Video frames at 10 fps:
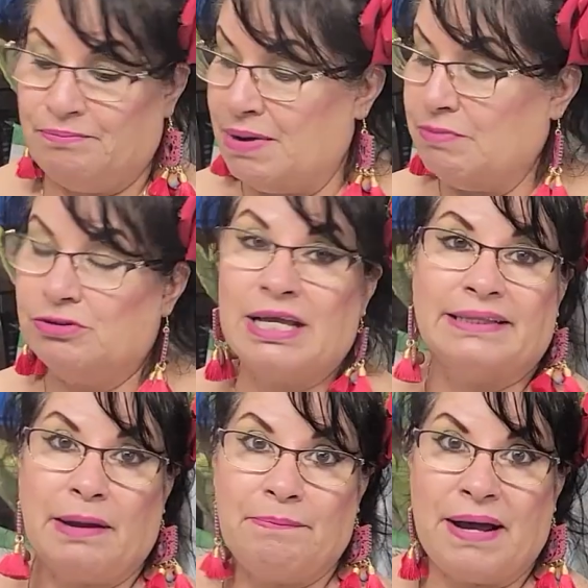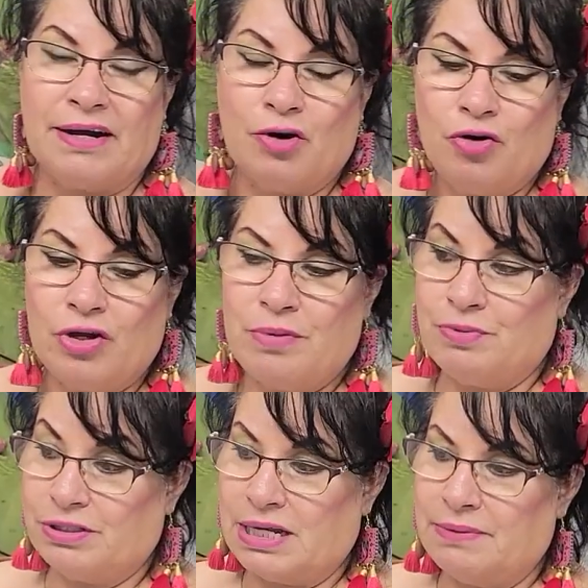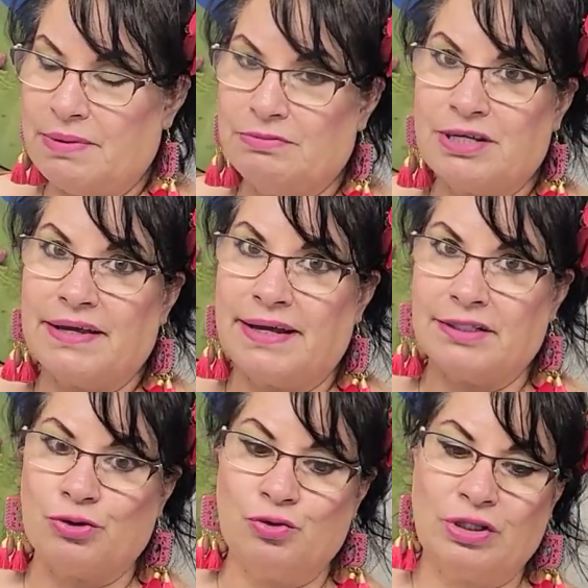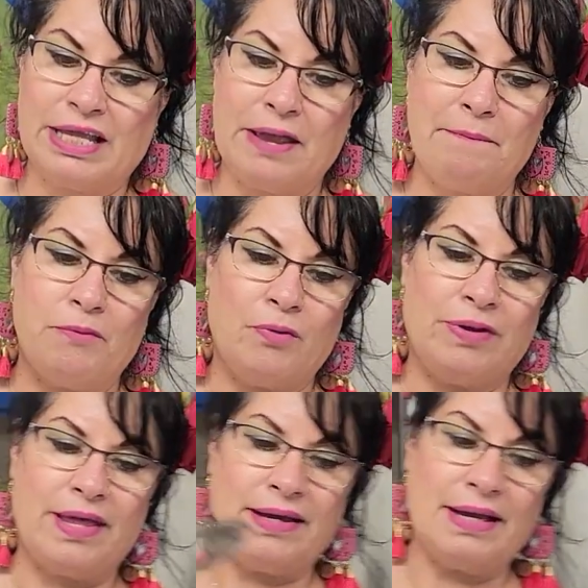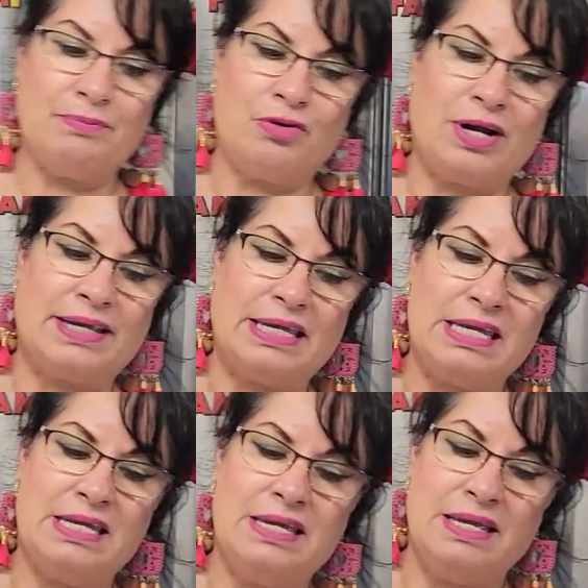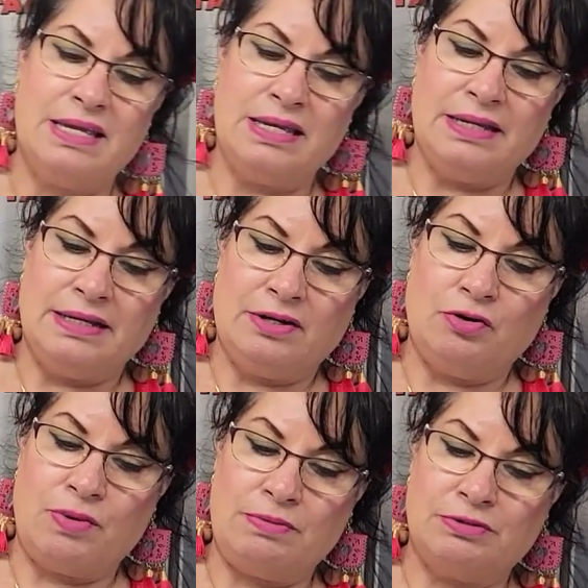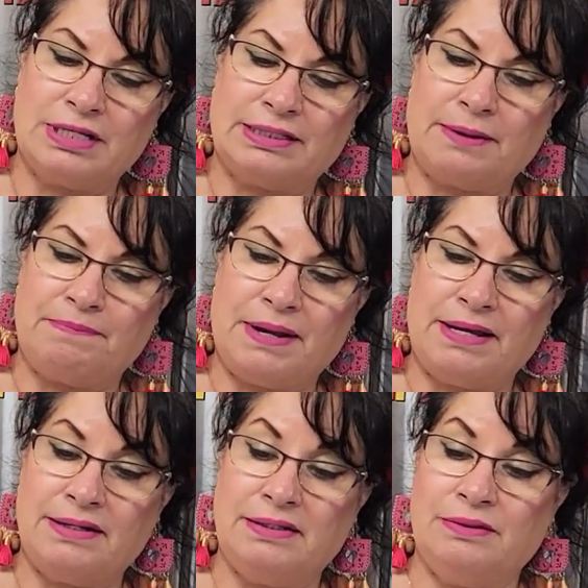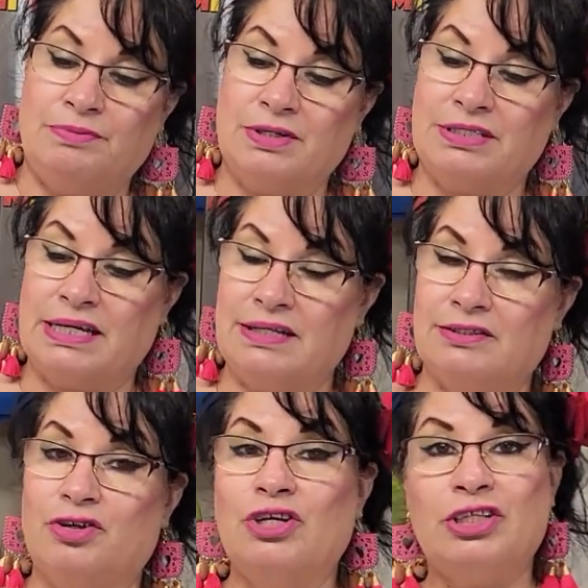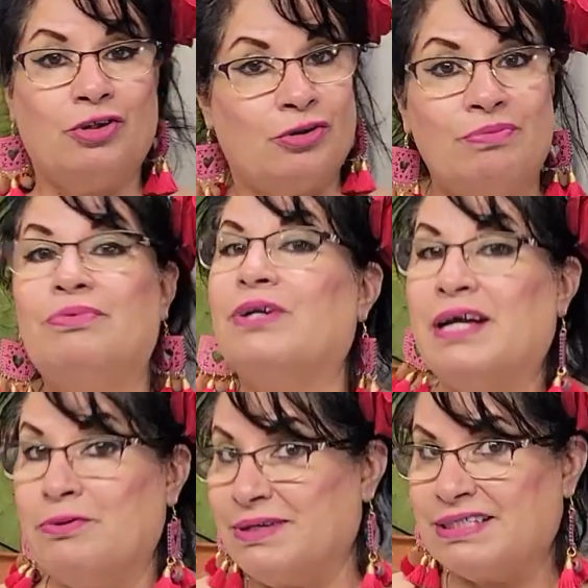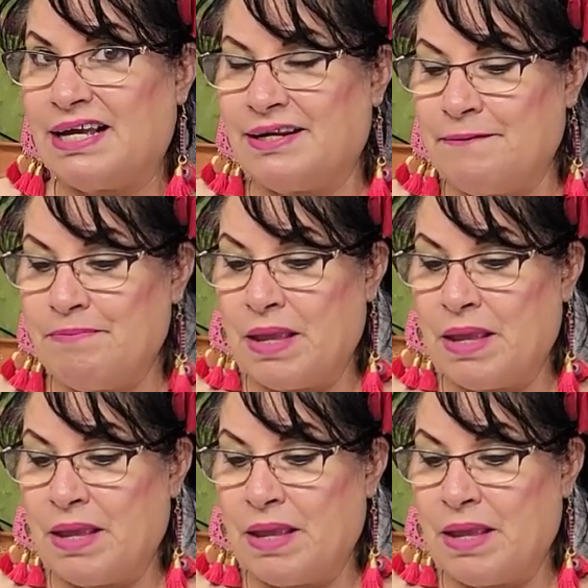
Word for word: vamos a taparlo y pues ya le vamos a dejar su tiempo, ¿verdad? Por aquí lo vamos a tapar y pues él solito por ahí va a estar.